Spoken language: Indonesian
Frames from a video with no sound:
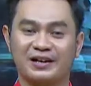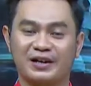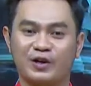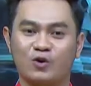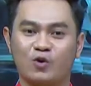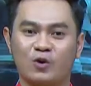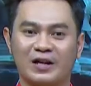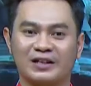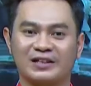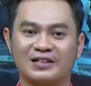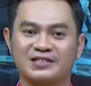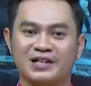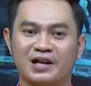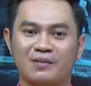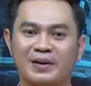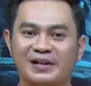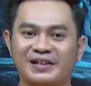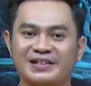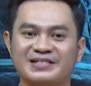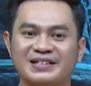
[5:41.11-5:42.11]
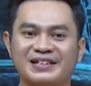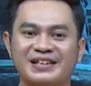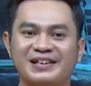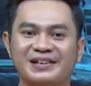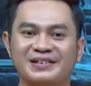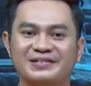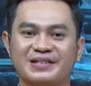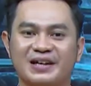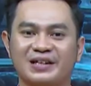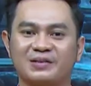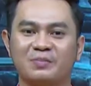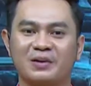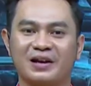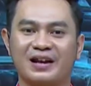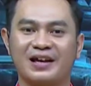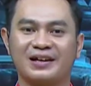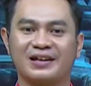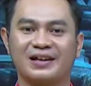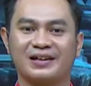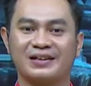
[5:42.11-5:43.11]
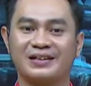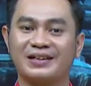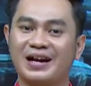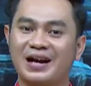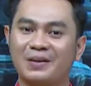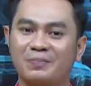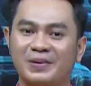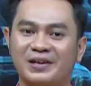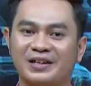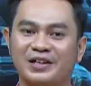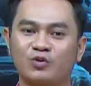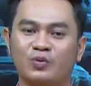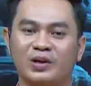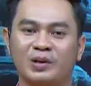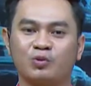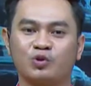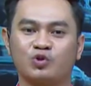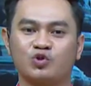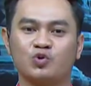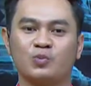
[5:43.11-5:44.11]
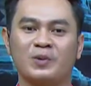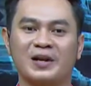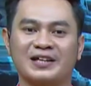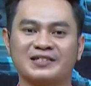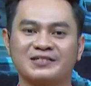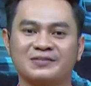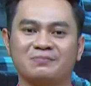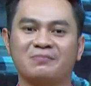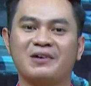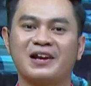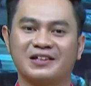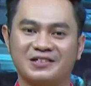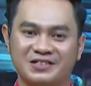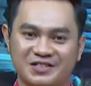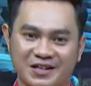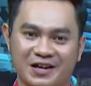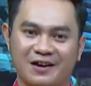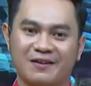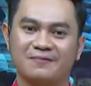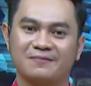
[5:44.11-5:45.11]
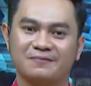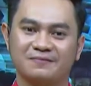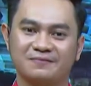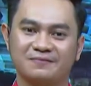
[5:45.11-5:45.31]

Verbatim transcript: rekor atas namanya sendiri saat berlaga di APG 2017 Malaysia.